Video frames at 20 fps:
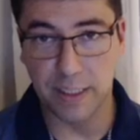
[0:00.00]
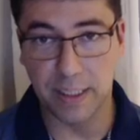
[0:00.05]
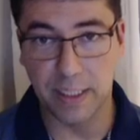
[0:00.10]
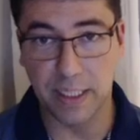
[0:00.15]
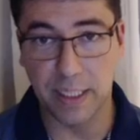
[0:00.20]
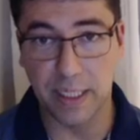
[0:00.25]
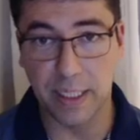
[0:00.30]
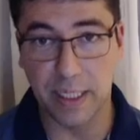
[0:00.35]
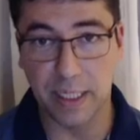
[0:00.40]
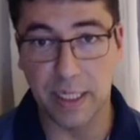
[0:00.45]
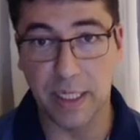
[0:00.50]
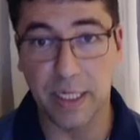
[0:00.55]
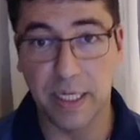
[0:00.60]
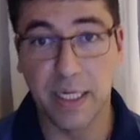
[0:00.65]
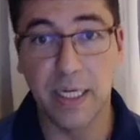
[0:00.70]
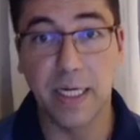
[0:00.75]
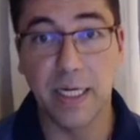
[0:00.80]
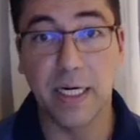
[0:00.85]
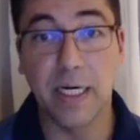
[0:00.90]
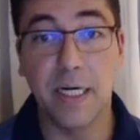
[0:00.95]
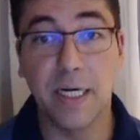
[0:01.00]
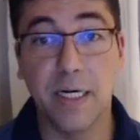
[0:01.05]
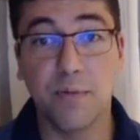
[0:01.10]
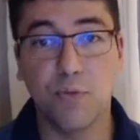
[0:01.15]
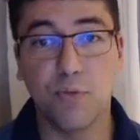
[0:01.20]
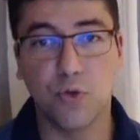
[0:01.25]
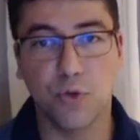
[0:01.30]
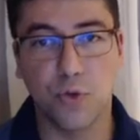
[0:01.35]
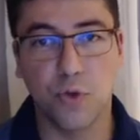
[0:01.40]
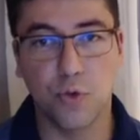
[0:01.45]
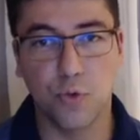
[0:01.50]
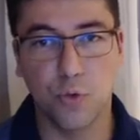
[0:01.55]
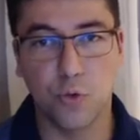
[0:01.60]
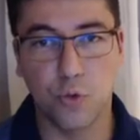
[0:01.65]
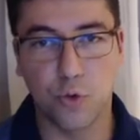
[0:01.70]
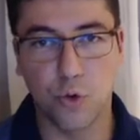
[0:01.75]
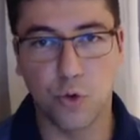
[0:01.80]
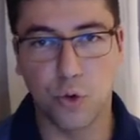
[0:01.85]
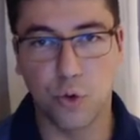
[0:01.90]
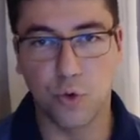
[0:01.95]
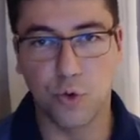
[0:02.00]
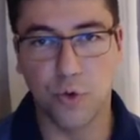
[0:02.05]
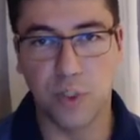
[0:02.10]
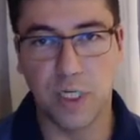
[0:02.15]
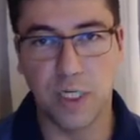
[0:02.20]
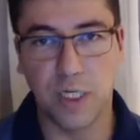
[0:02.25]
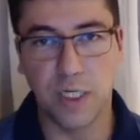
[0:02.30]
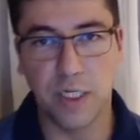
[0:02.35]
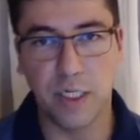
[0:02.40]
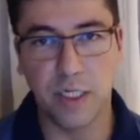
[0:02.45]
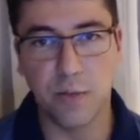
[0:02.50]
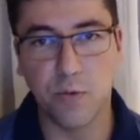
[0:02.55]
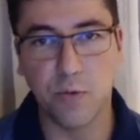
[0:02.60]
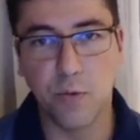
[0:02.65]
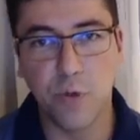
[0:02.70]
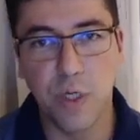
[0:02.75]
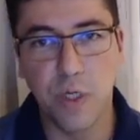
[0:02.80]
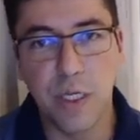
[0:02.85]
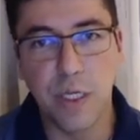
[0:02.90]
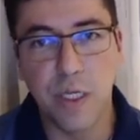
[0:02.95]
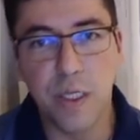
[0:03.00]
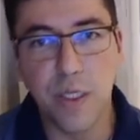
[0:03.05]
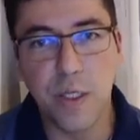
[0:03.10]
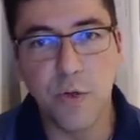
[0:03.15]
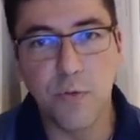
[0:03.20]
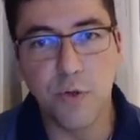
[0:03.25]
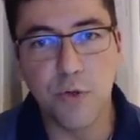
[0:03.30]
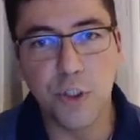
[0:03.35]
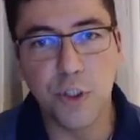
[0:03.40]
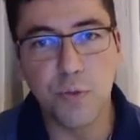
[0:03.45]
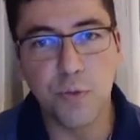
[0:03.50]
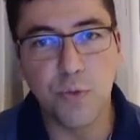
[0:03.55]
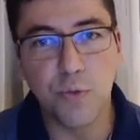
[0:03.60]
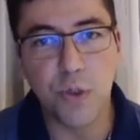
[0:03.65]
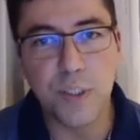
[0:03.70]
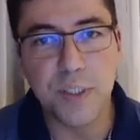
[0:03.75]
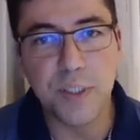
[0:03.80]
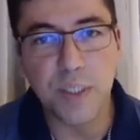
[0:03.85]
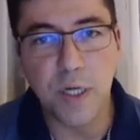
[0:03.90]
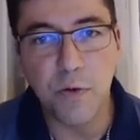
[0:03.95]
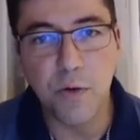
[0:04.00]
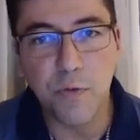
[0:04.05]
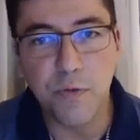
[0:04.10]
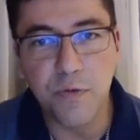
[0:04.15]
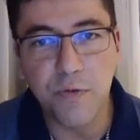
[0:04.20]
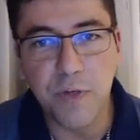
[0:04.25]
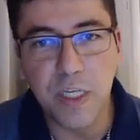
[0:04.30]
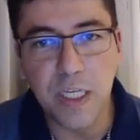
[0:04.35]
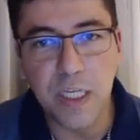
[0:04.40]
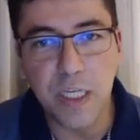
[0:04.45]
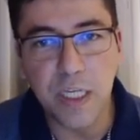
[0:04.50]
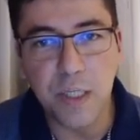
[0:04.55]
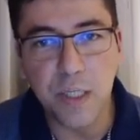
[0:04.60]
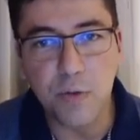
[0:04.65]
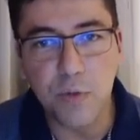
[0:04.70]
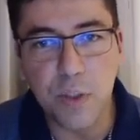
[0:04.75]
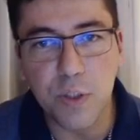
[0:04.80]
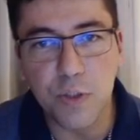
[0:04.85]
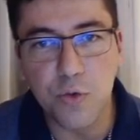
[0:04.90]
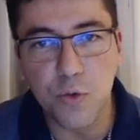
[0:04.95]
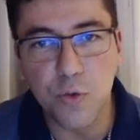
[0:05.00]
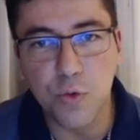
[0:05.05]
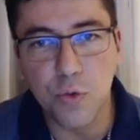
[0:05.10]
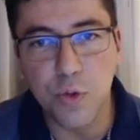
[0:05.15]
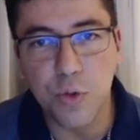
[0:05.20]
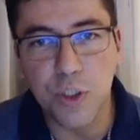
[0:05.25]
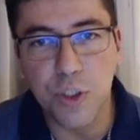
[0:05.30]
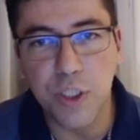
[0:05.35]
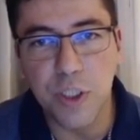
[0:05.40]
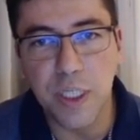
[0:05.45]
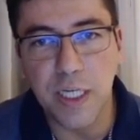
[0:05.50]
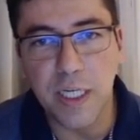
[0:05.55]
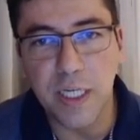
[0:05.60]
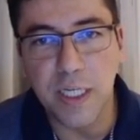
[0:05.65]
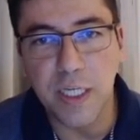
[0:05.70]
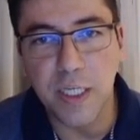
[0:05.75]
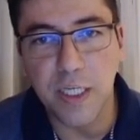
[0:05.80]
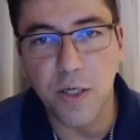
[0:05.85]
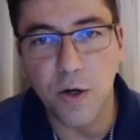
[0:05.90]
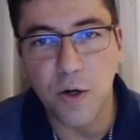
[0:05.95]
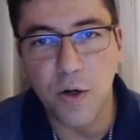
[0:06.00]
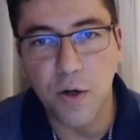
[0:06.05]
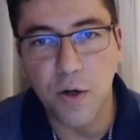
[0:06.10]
é, ramos do tronco celíaco e eu vou te mostrar o fininho que surge dele aqui, ó.